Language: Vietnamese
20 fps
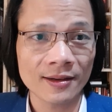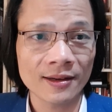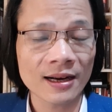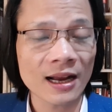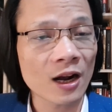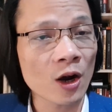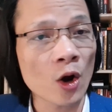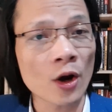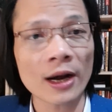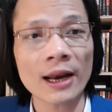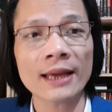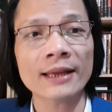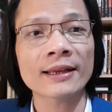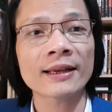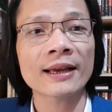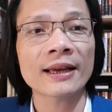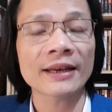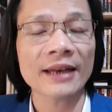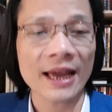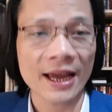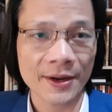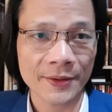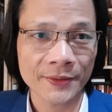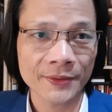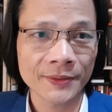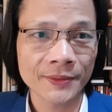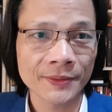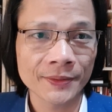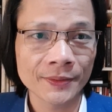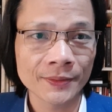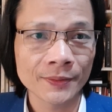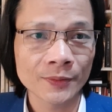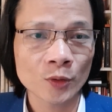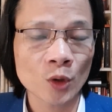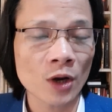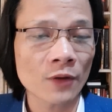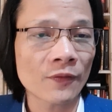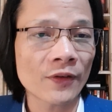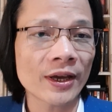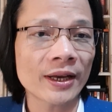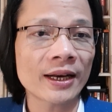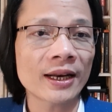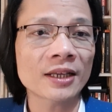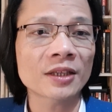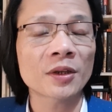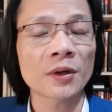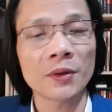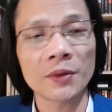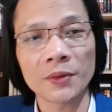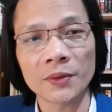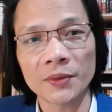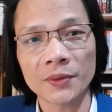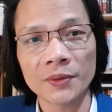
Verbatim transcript: đã ngon lành cành đào, toàn vẹn lãnh thổ,